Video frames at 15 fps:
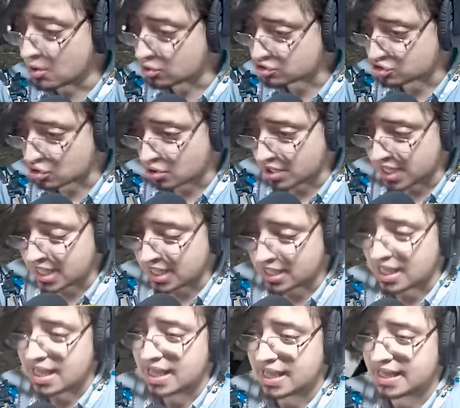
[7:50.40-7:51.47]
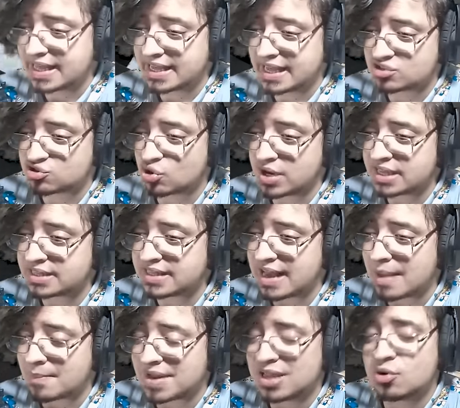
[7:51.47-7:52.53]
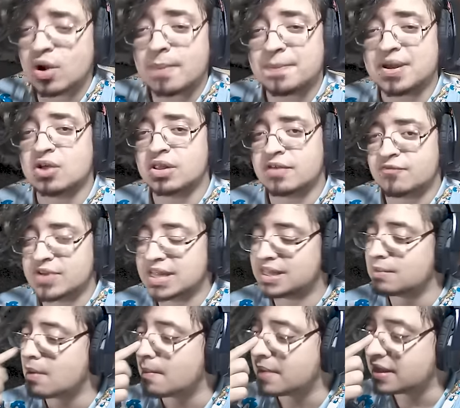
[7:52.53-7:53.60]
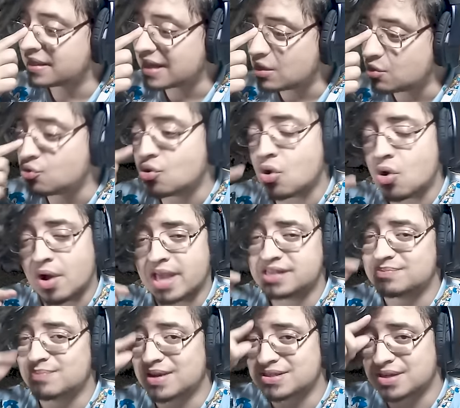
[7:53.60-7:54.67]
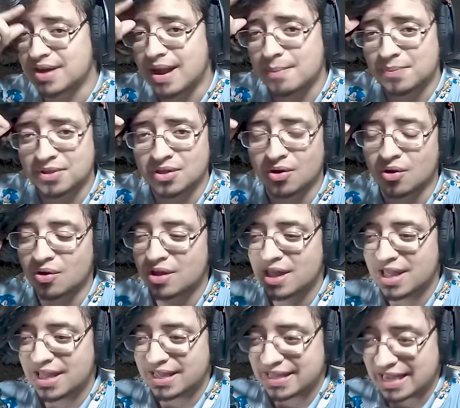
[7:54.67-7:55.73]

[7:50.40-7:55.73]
Sonic y que Sonic de la película, pero definitivamente no es más rápido que el